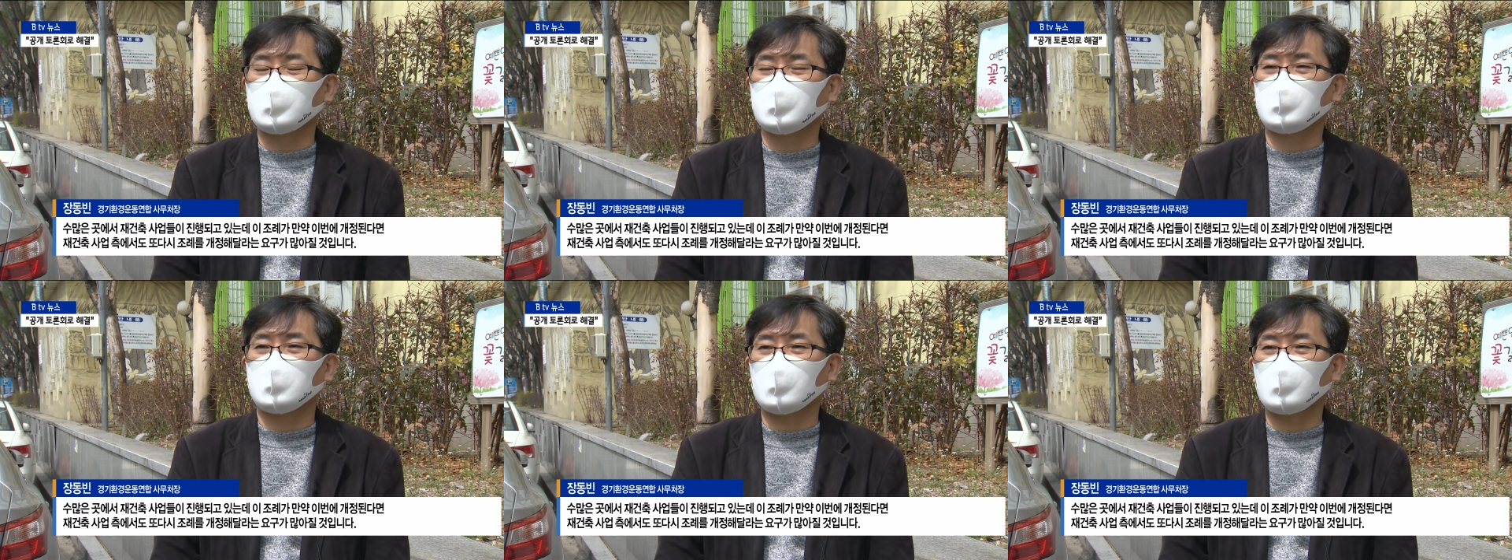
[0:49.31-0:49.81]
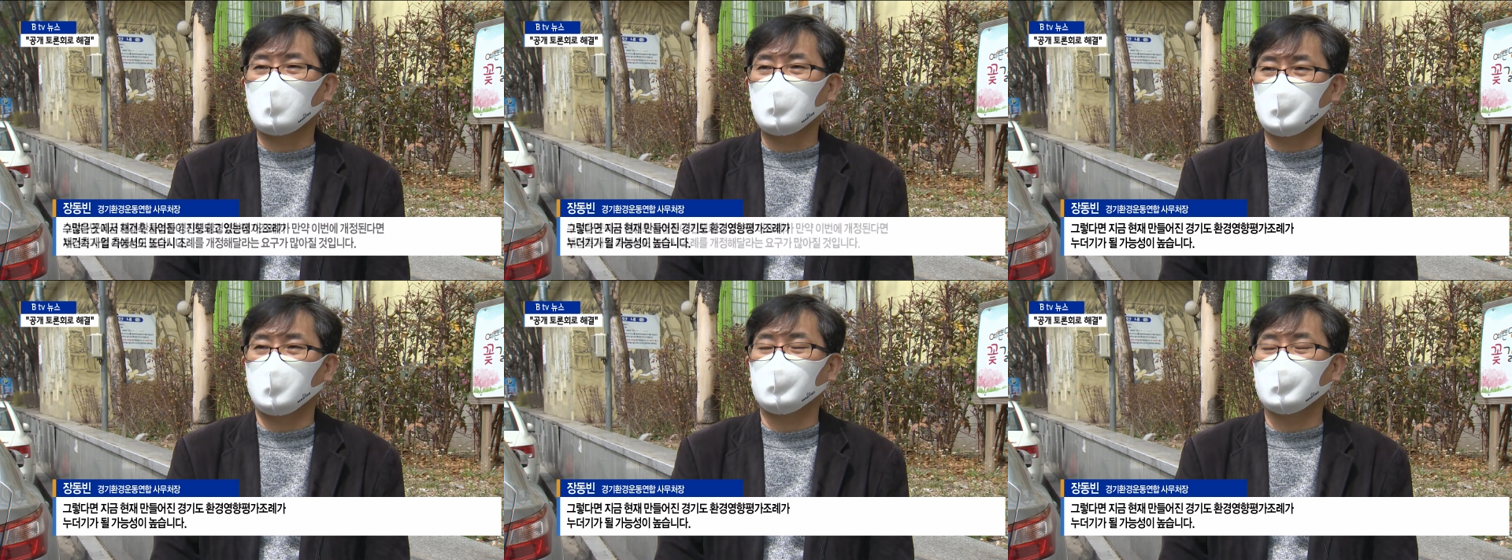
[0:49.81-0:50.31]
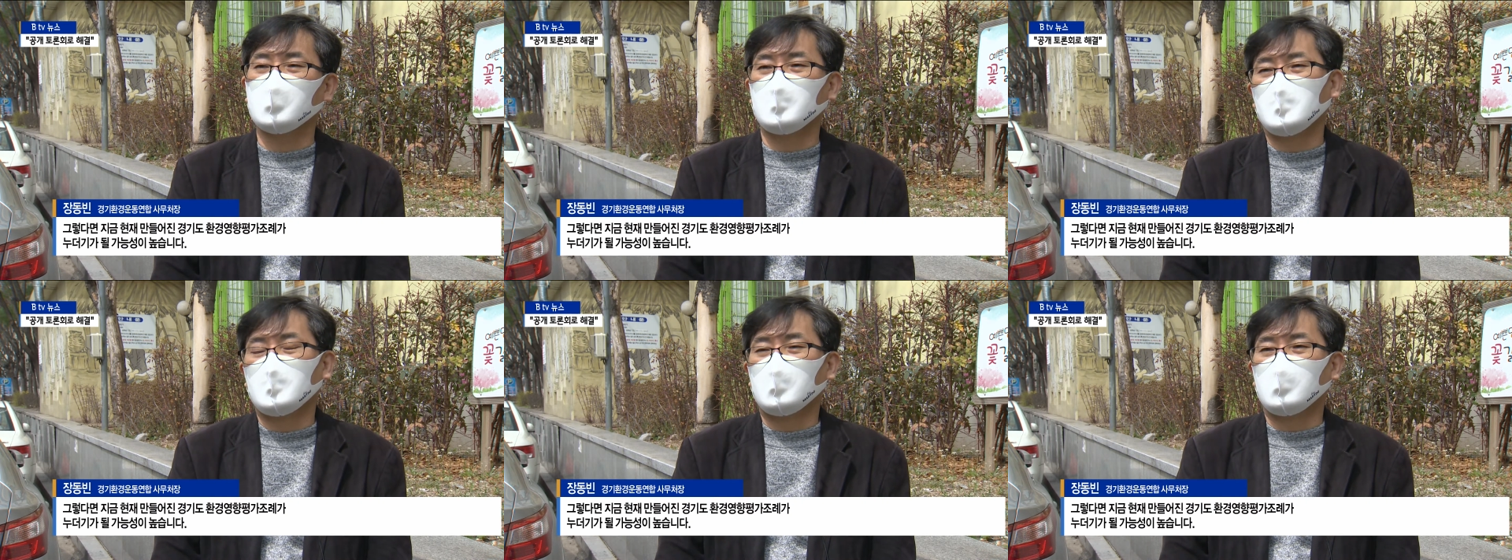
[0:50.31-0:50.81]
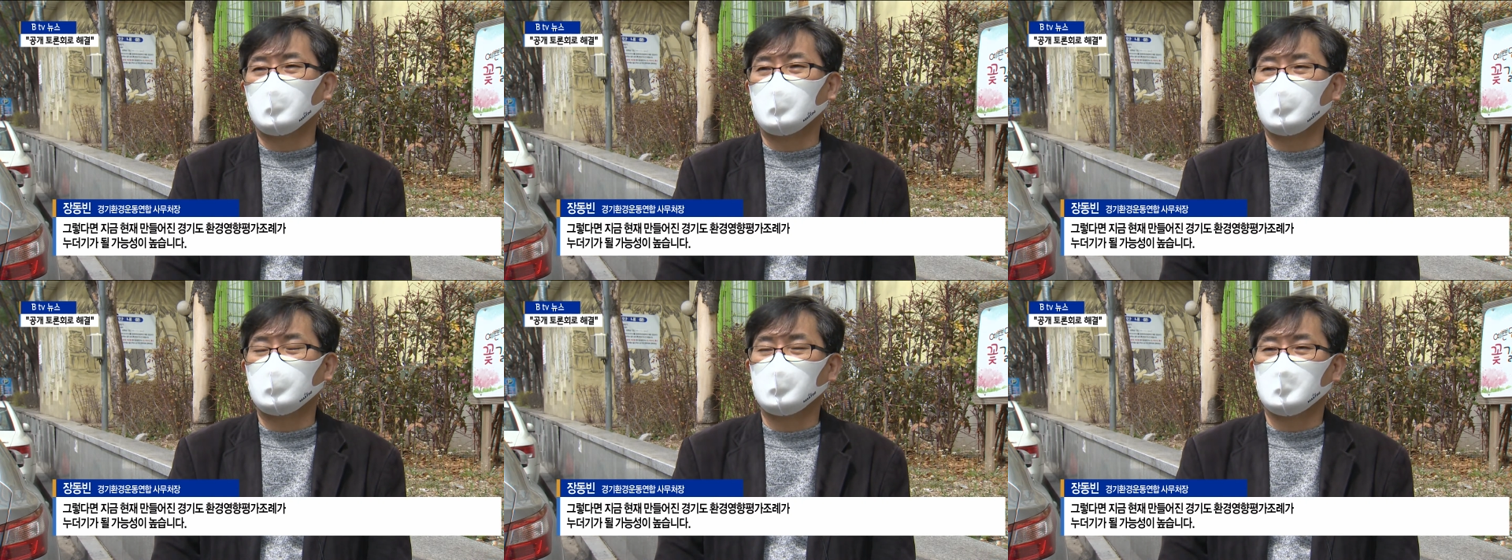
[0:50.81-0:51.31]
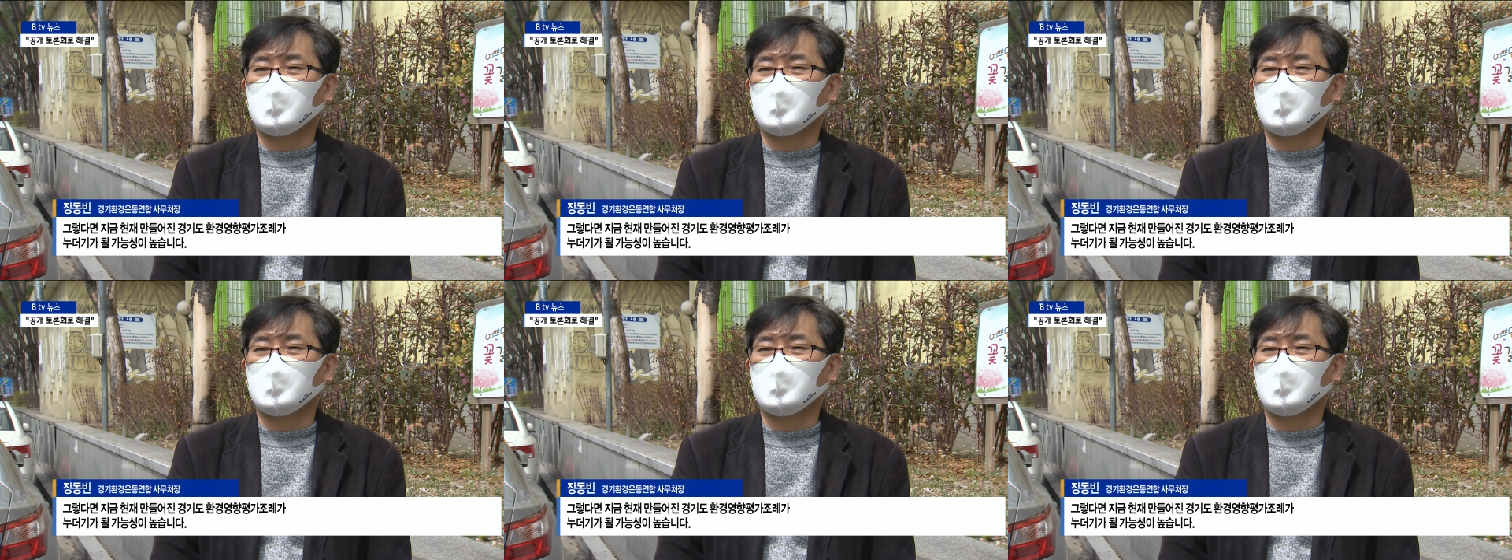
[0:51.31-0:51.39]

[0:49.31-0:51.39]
그렇다라고 하면 어,